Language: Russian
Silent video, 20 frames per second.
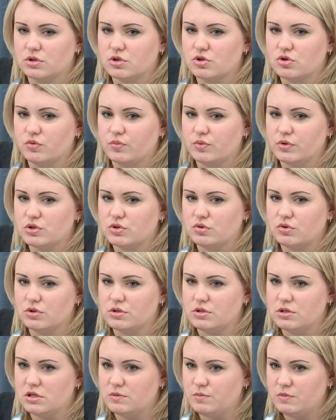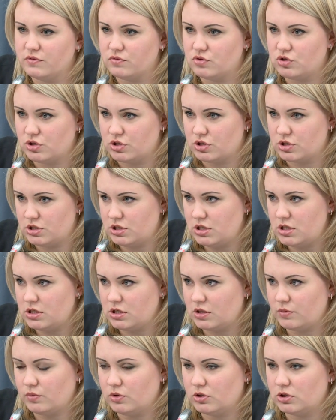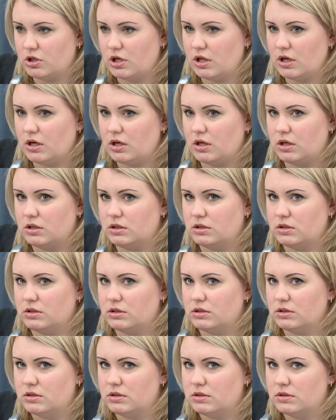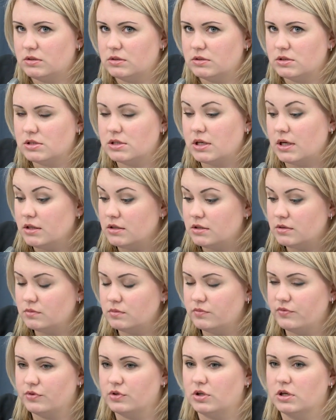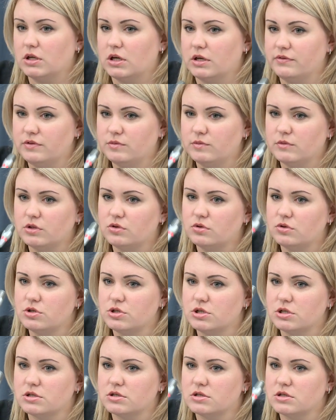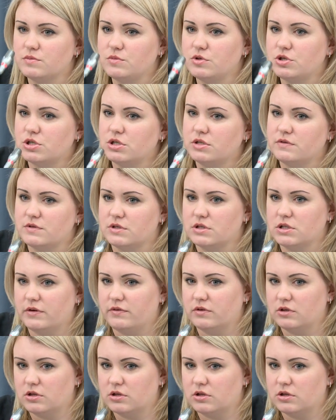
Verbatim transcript: что происходит с детьми в учреждениях благодаря э, сайтам, фотографиям, которые сейчас размещены всегда в